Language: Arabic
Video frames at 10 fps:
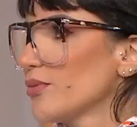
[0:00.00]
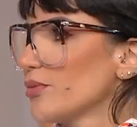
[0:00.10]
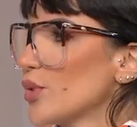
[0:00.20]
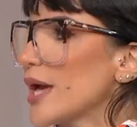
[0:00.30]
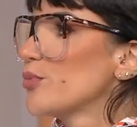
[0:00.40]

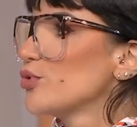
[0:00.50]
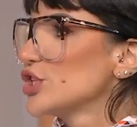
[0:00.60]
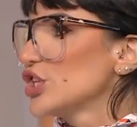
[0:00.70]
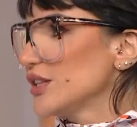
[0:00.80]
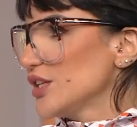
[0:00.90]
وي
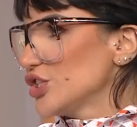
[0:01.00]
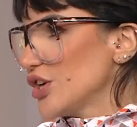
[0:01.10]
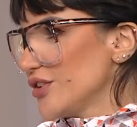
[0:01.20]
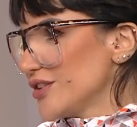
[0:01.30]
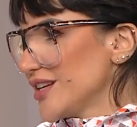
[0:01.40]
ابريشيت ايتش
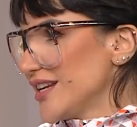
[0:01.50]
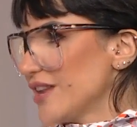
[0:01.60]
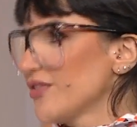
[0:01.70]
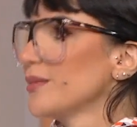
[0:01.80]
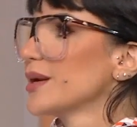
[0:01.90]
اذر
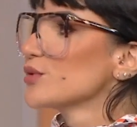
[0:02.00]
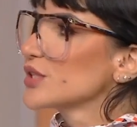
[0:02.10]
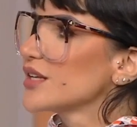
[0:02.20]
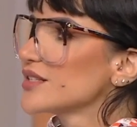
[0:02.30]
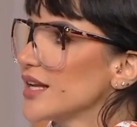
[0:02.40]
عارفه لما انا
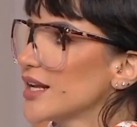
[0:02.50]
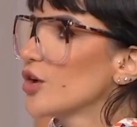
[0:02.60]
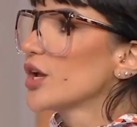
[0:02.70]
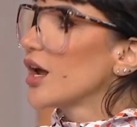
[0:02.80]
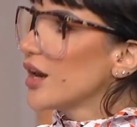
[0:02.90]
ببص على ستايلك
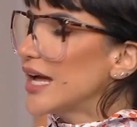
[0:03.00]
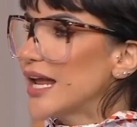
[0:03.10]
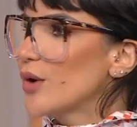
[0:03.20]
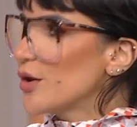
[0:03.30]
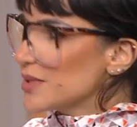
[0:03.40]
اقول لك الله
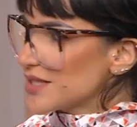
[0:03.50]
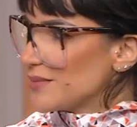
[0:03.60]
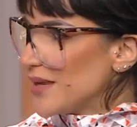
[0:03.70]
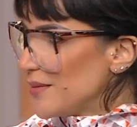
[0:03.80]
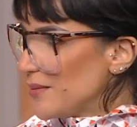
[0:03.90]
حلو قوي بس
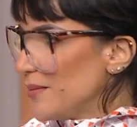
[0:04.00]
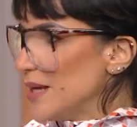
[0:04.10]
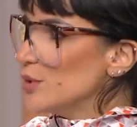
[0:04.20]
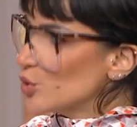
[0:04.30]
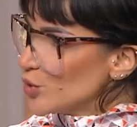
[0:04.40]
ما
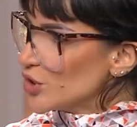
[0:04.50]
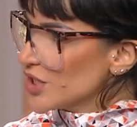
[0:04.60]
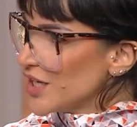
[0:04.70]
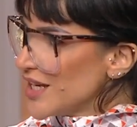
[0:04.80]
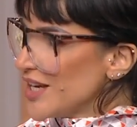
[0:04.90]
البسوش
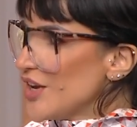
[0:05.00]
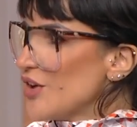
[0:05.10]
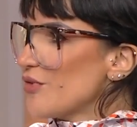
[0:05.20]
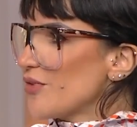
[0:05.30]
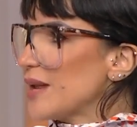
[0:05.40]

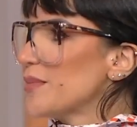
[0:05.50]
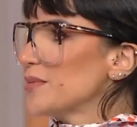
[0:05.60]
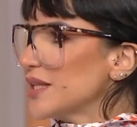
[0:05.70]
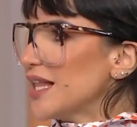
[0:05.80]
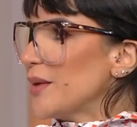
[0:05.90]
فلما
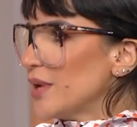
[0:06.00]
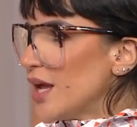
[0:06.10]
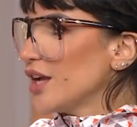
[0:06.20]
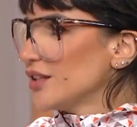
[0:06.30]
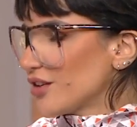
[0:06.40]
بيطلع
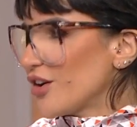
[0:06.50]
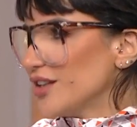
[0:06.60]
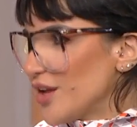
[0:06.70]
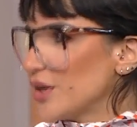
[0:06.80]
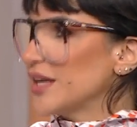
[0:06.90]
منها
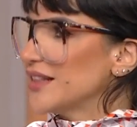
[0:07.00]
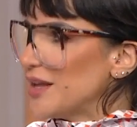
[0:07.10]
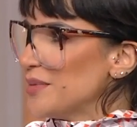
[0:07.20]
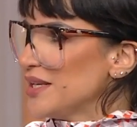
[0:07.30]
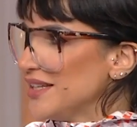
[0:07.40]
انتقاد او انا
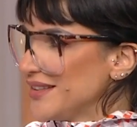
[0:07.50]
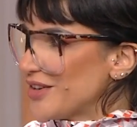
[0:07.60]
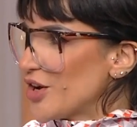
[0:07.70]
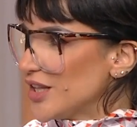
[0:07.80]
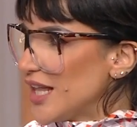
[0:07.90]
يطلع مني
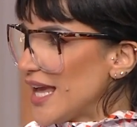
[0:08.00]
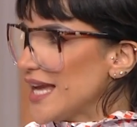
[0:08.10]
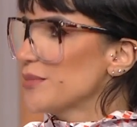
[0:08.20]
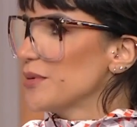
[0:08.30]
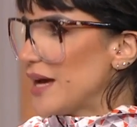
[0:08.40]
انتقاد
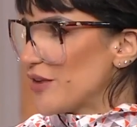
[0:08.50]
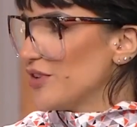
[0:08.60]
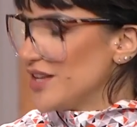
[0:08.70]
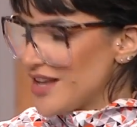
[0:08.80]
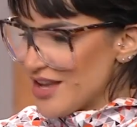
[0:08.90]
لحاجه بنبقى
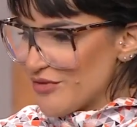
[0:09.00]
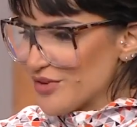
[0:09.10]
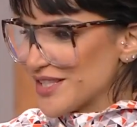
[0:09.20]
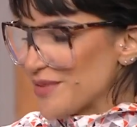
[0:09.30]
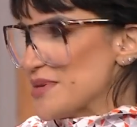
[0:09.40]
عارفين ان هي في
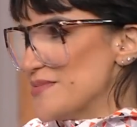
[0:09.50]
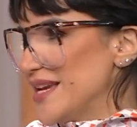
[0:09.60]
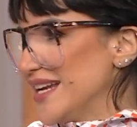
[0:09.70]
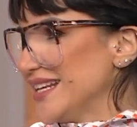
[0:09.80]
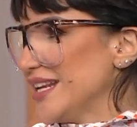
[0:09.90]
الصميم
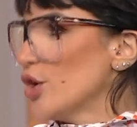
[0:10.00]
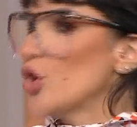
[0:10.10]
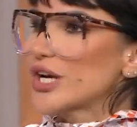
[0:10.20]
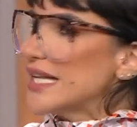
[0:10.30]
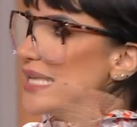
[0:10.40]
يعني لانه آه،
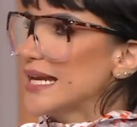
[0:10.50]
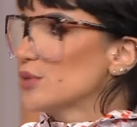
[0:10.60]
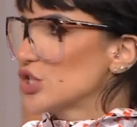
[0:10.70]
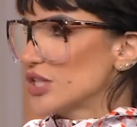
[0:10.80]
اوريدي انا مش